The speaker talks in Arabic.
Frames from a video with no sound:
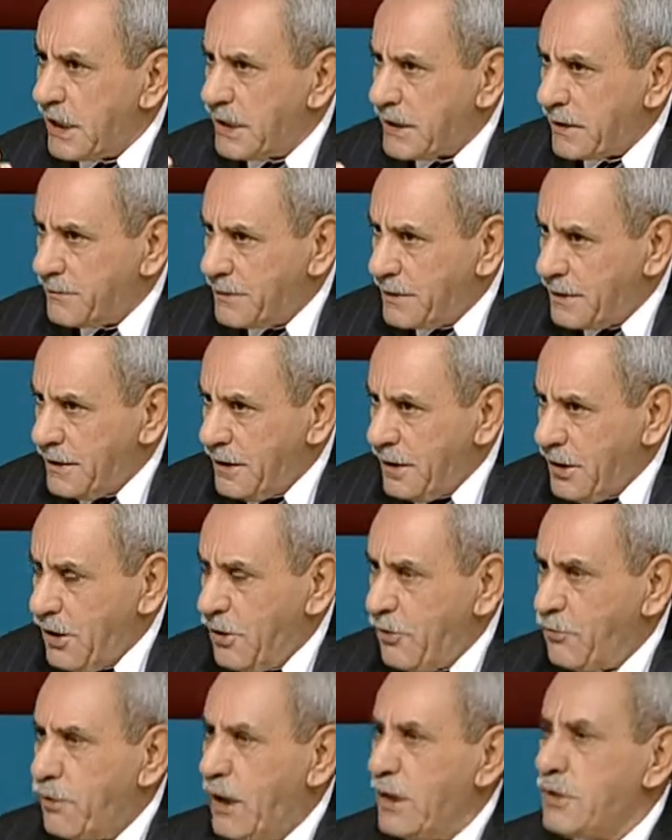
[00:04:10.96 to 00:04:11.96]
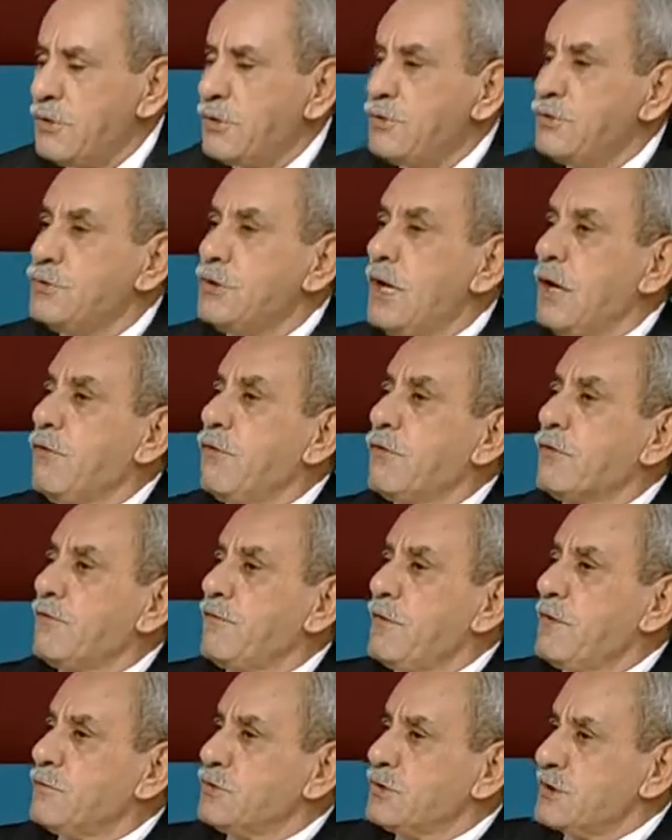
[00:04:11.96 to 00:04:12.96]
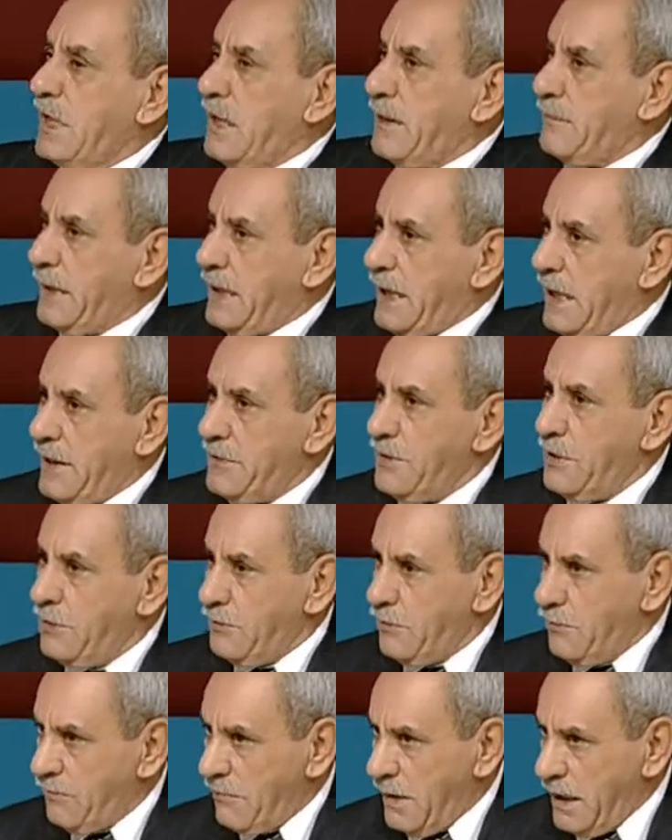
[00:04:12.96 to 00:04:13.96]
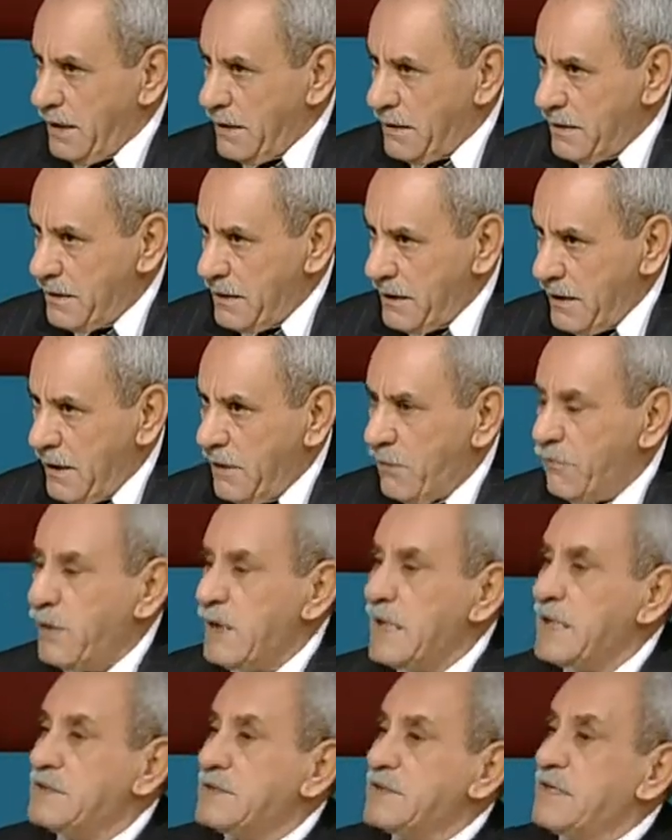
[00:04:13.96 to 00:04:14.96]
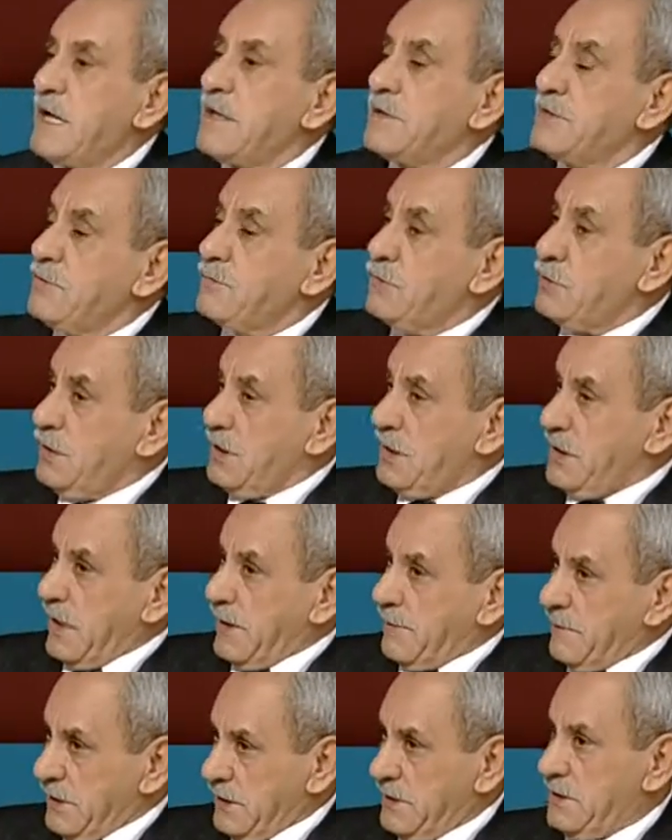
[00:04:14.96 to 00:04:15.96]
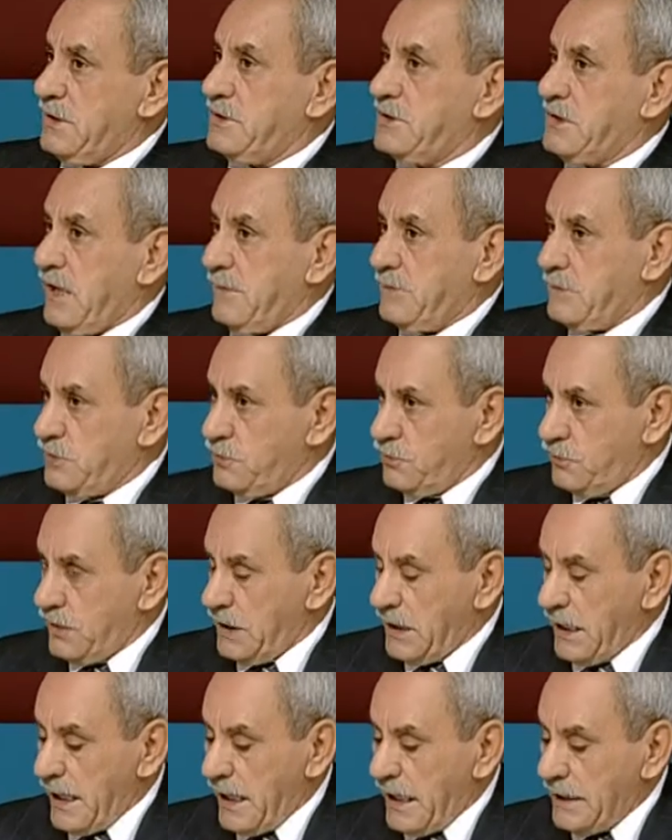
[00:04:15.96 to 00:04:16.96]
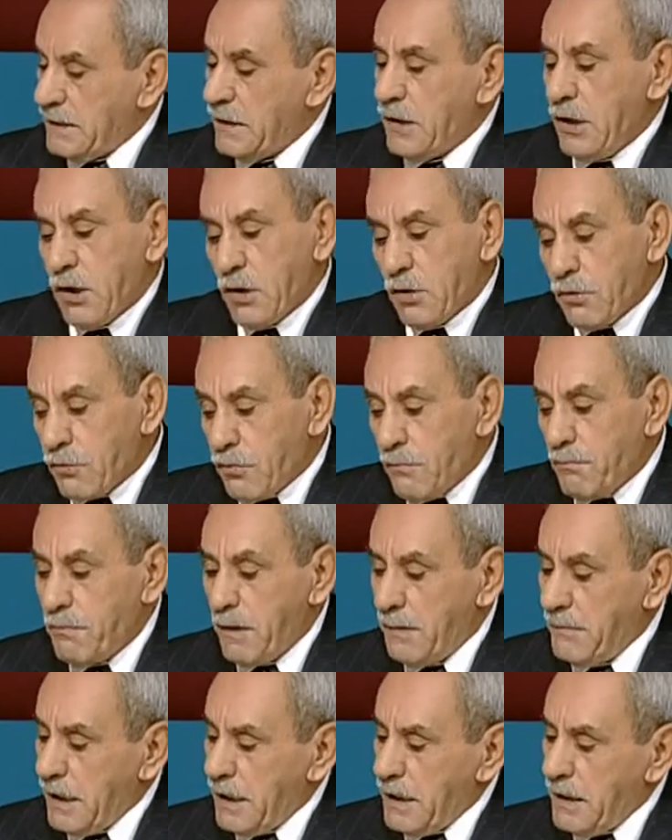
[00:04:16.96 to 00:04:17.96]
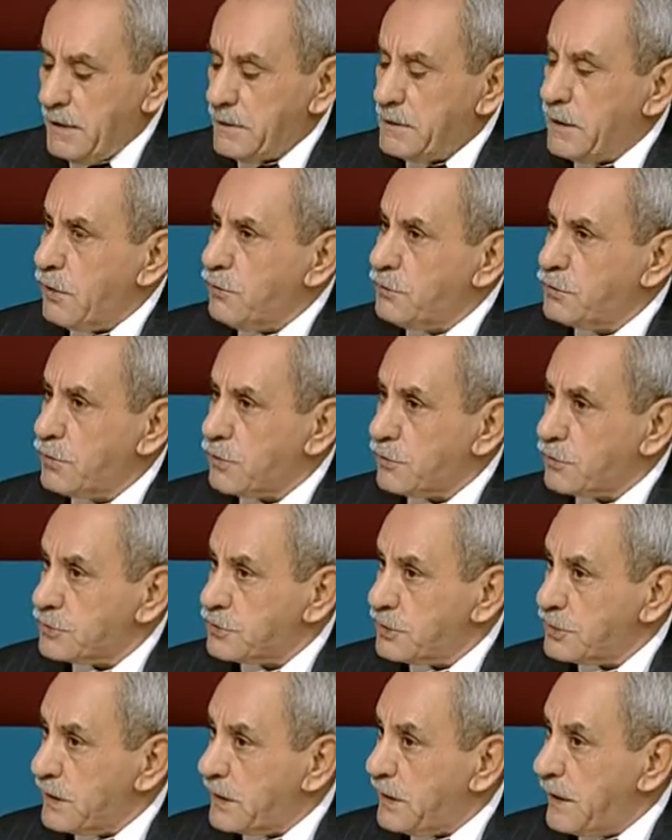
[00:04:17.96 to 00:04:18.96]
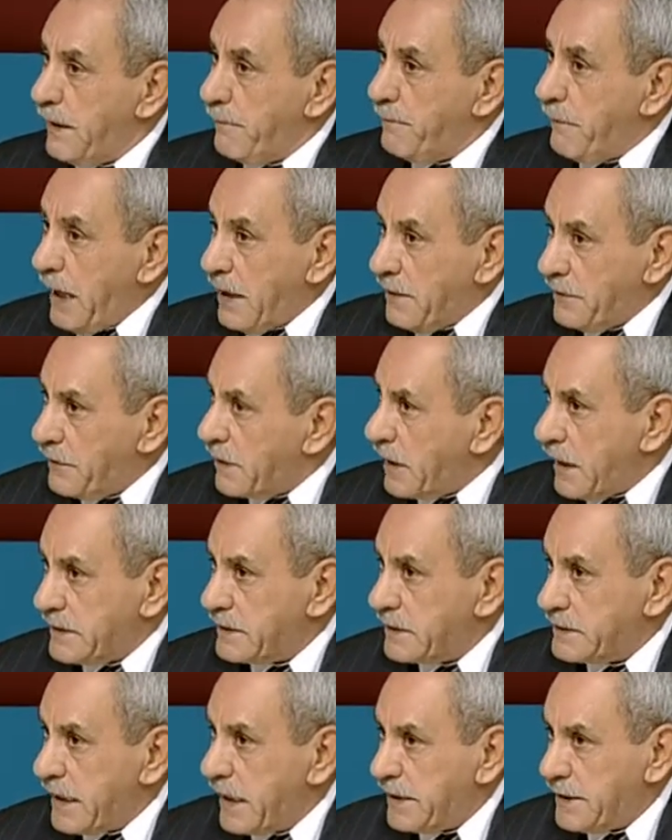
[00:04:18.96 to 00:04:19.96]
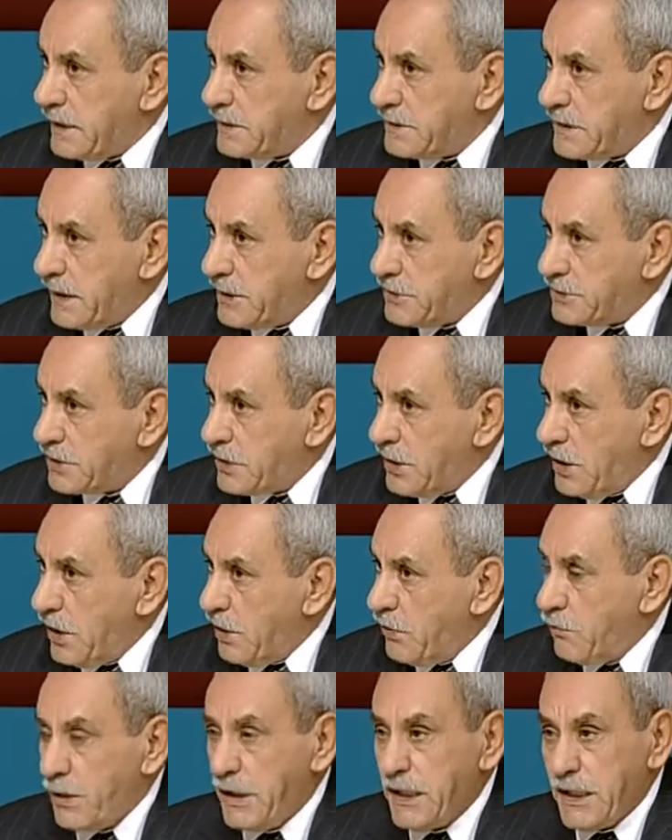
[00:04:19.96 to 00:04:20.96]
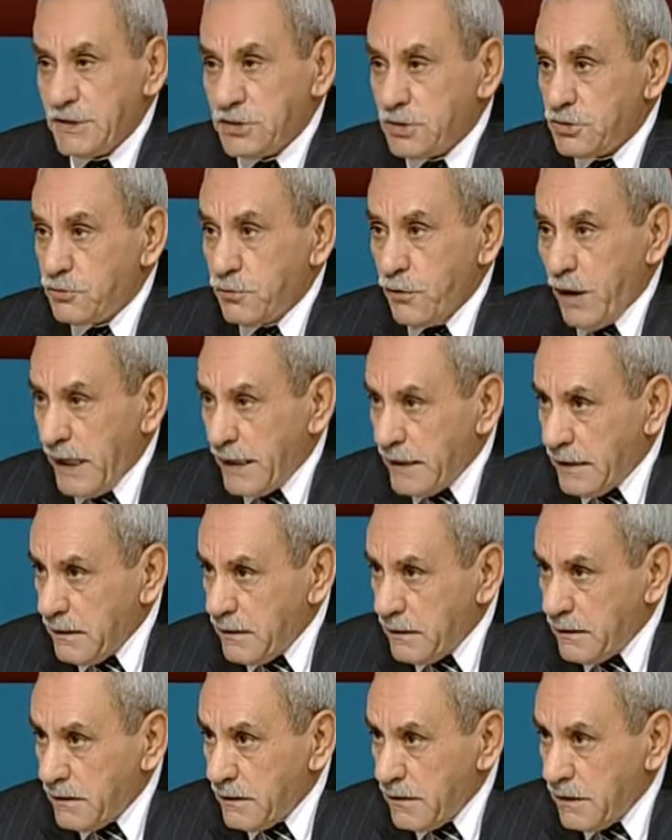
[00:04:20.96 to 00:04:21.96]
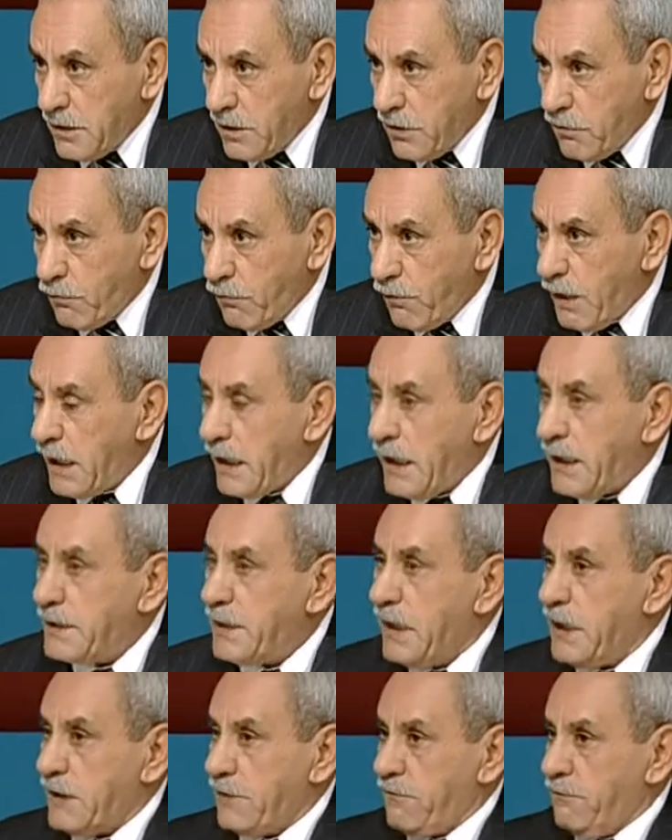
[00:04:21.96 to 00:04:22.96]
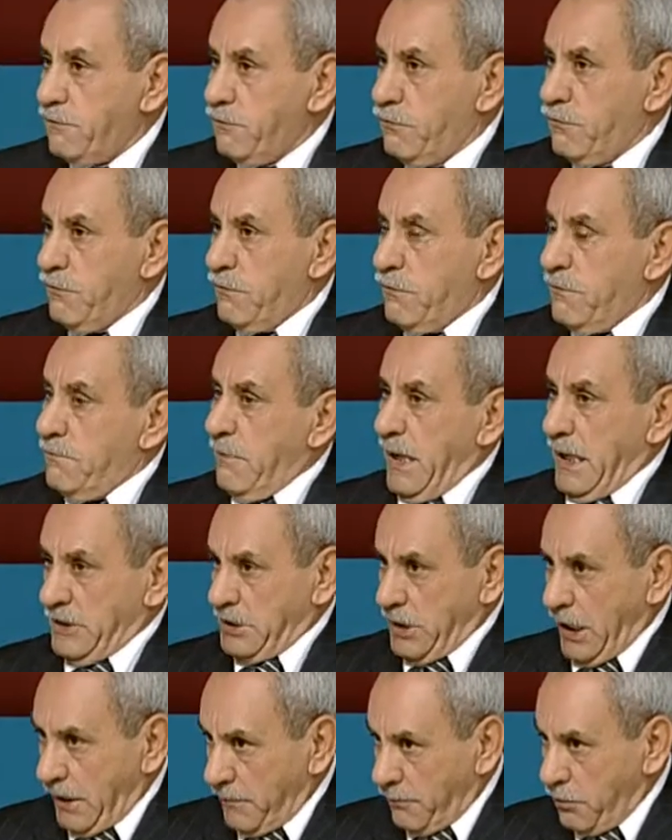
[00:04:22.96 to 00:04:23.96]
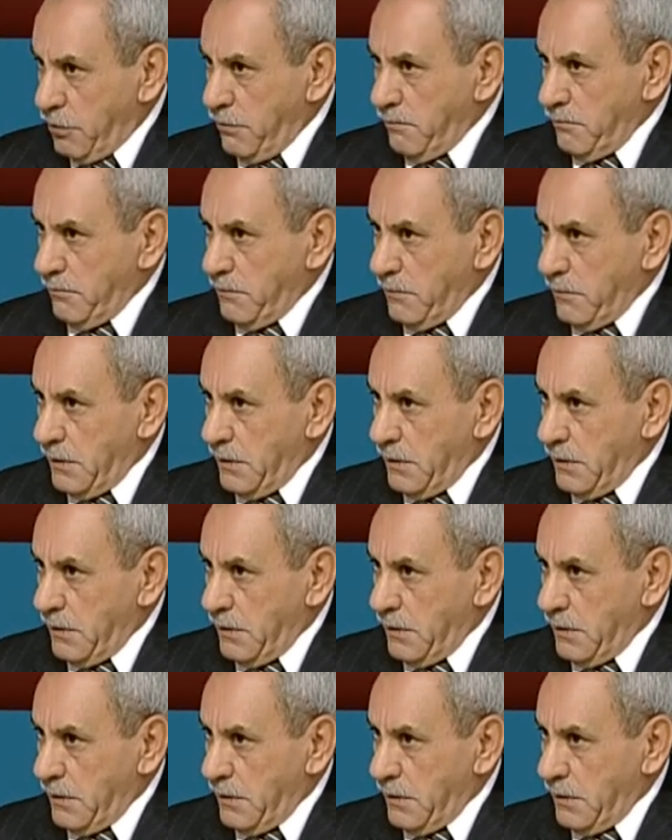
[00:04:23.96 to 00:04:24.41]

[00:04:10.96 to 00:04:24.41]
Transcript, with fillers: عربي وإله دور في مستقبل هذه الأمة ويستخدم النظام ضد الشعب السوري الآن ربما يعود الرشد إلى بعض قادة هذا الجيش ويجدوا حل ويقفوا مع شعبهم